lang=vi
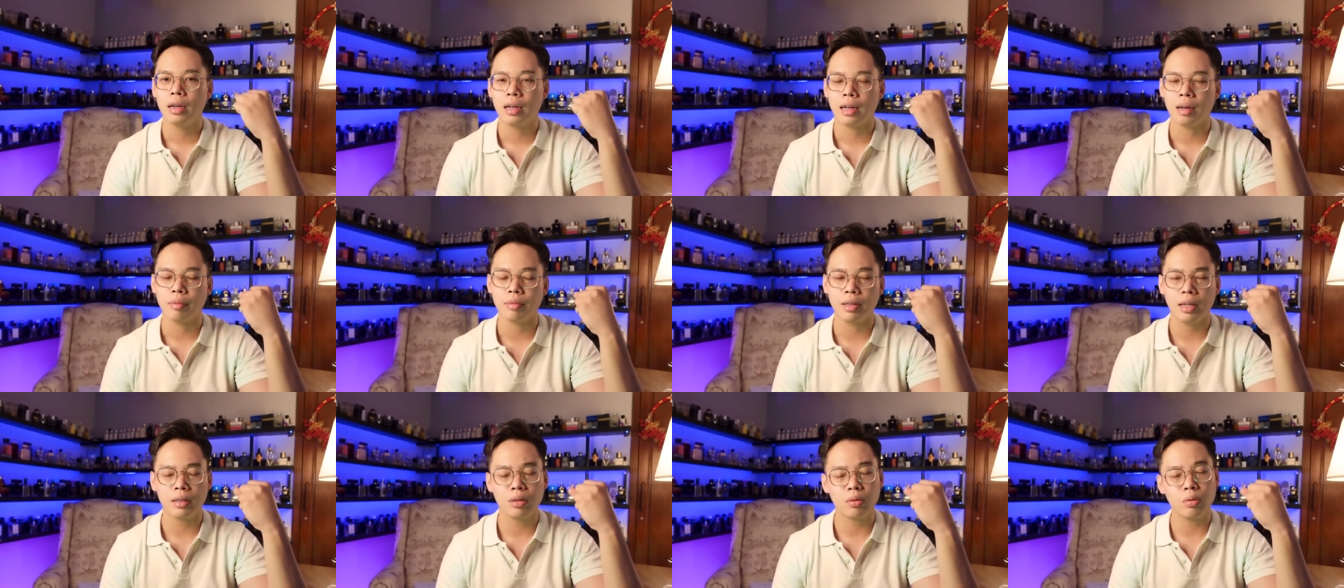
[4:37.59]

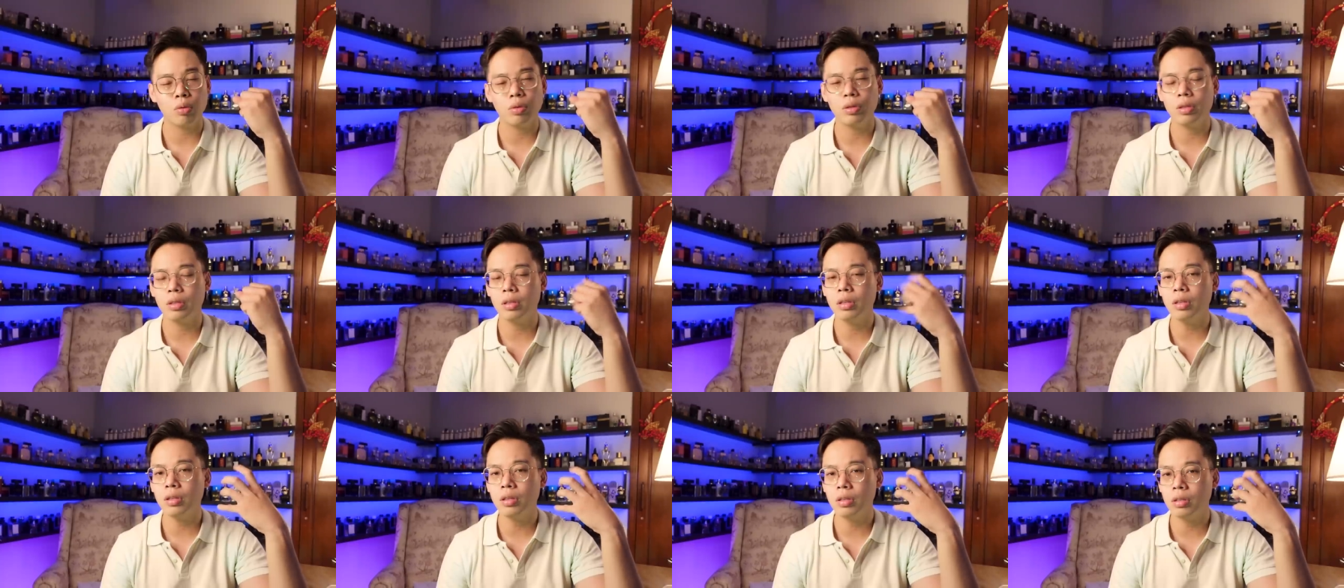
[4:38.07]
cảm giác tôi
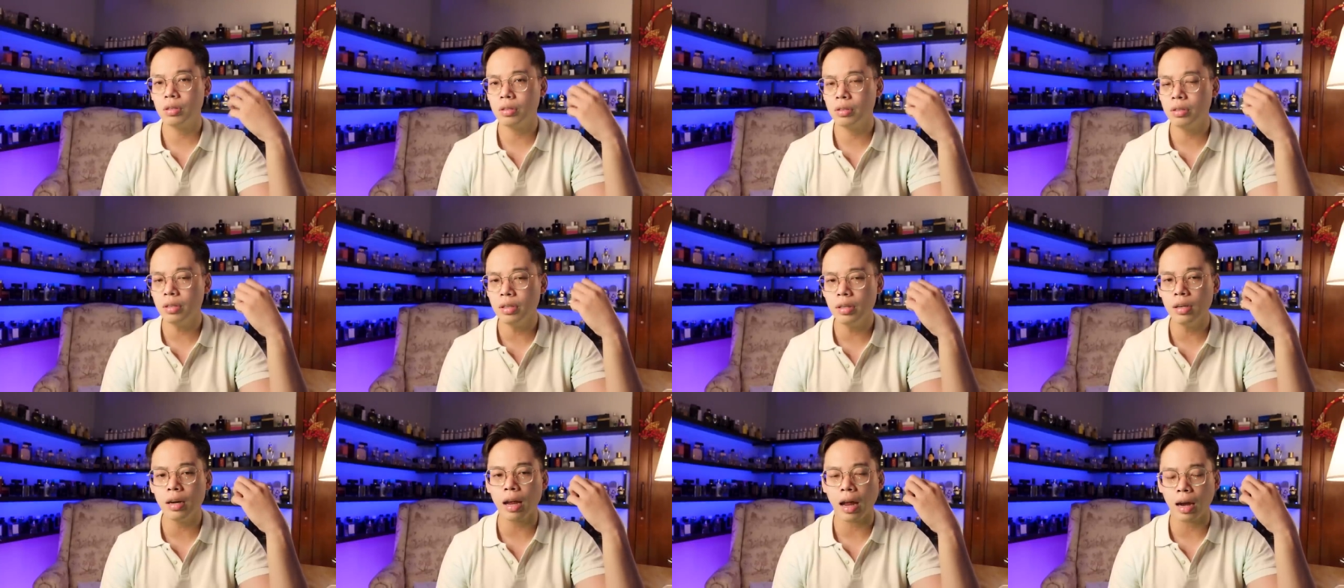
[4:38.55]
như
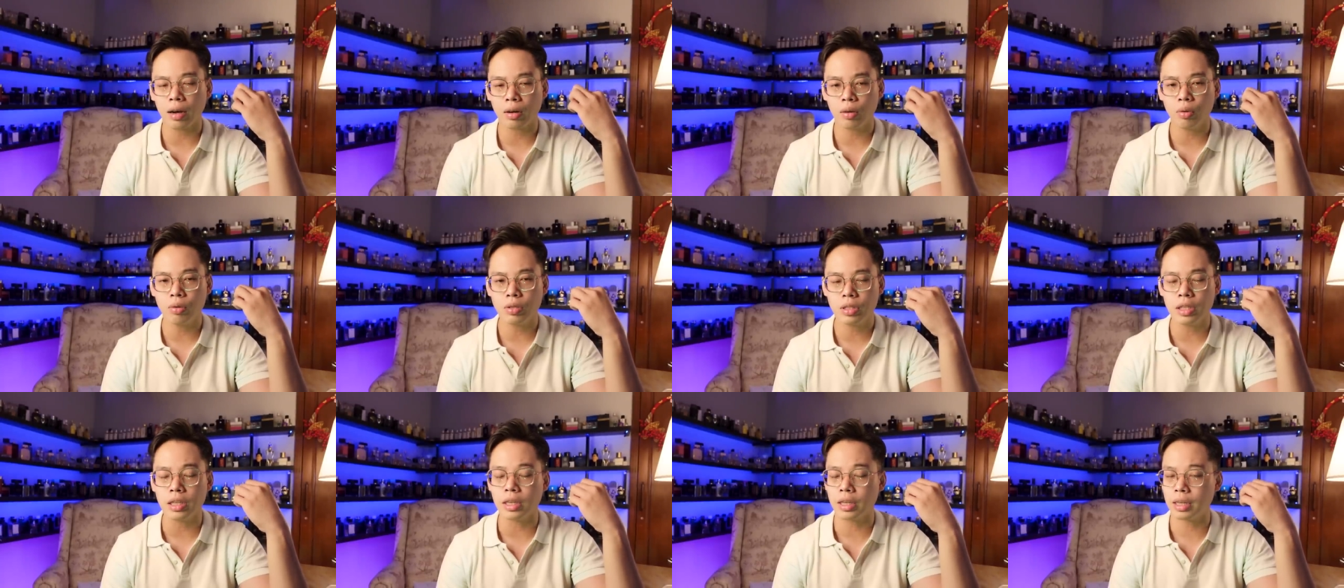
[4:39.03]
như là
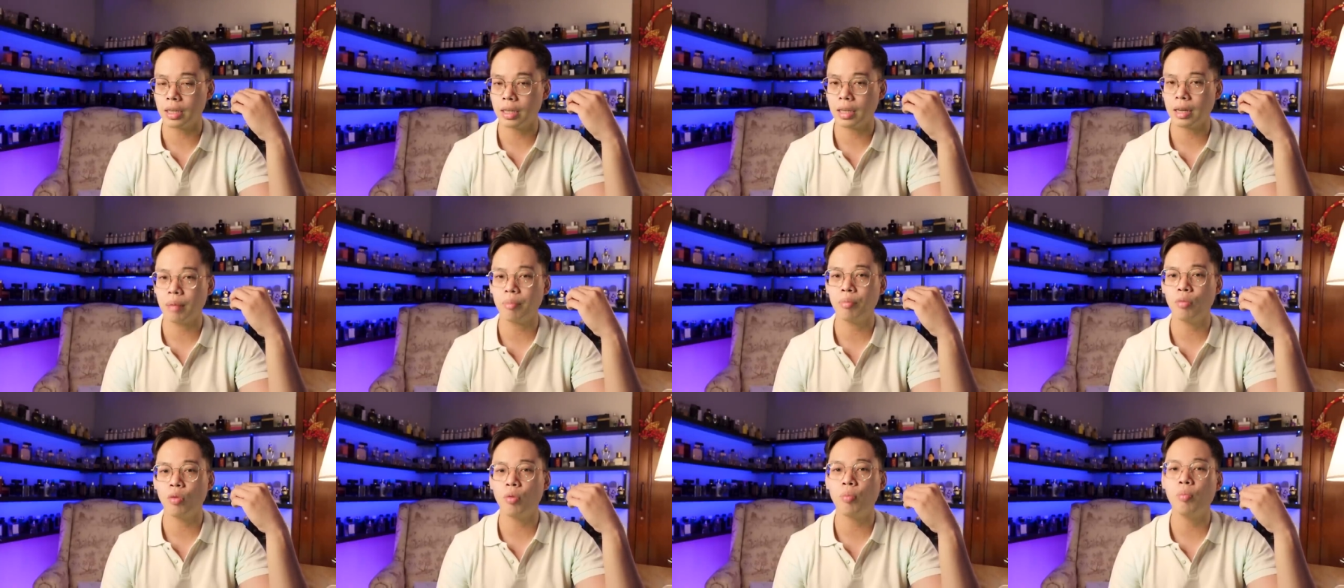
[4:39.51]
tôi xịt
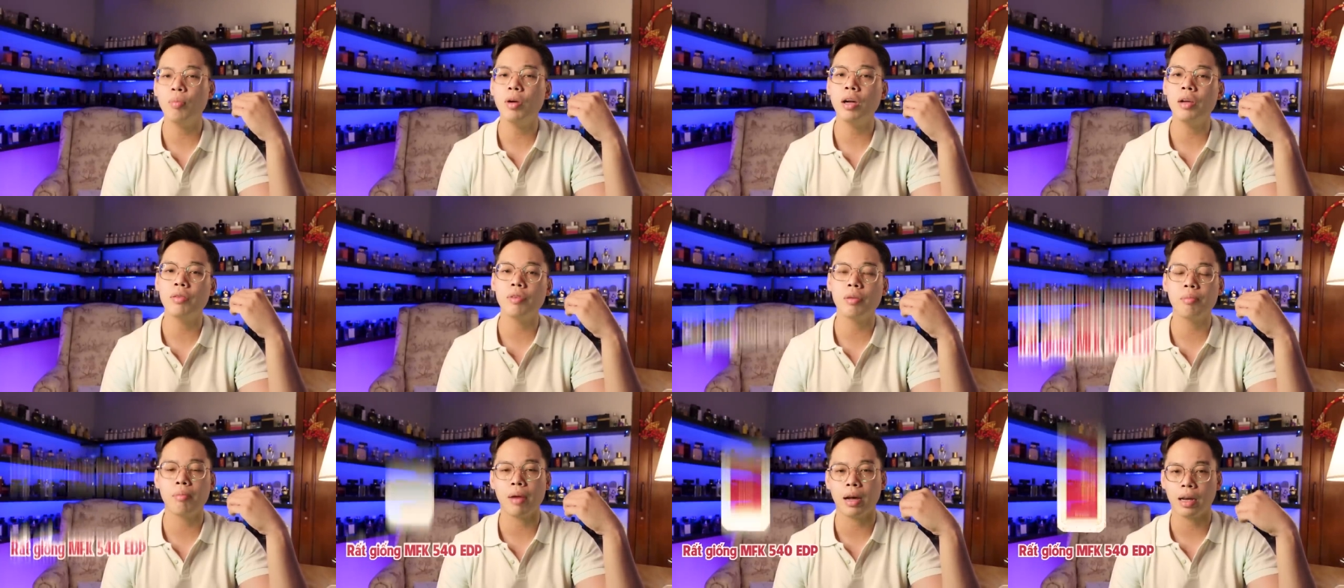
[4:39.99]

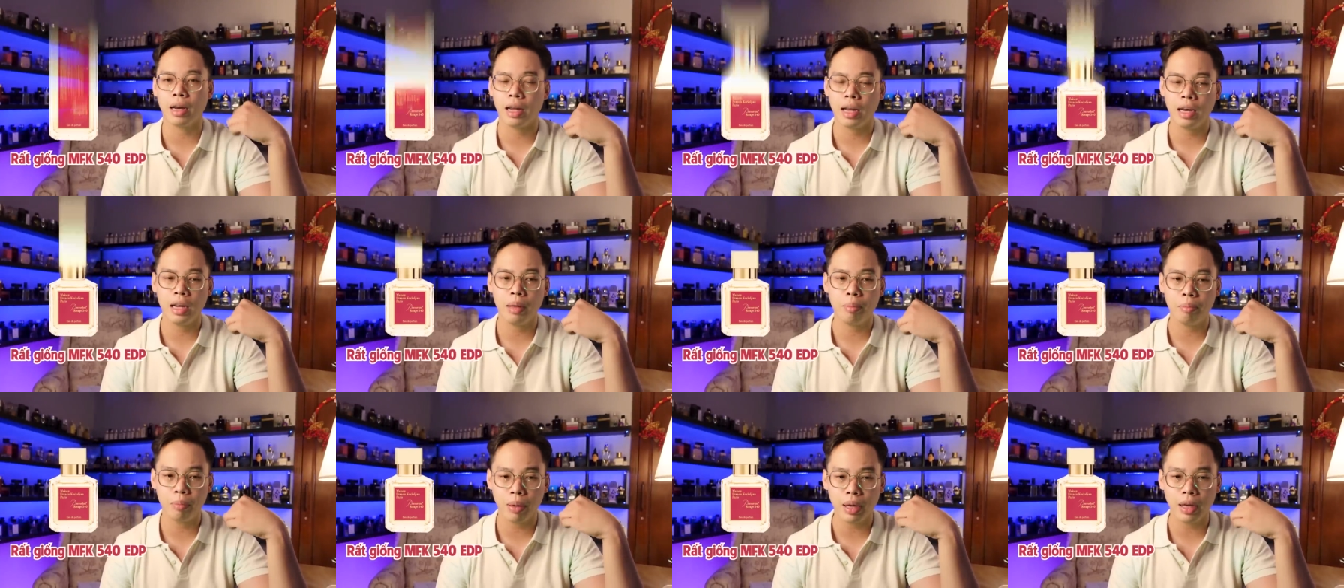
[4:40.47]
540 phiên bản
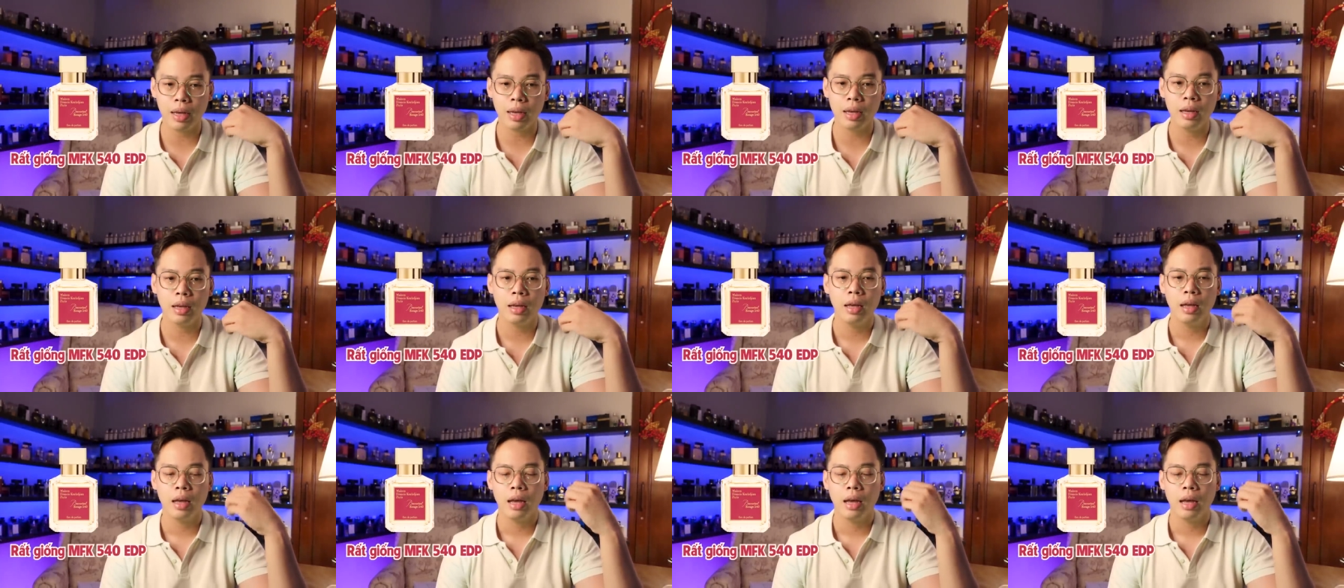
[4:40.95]
EDP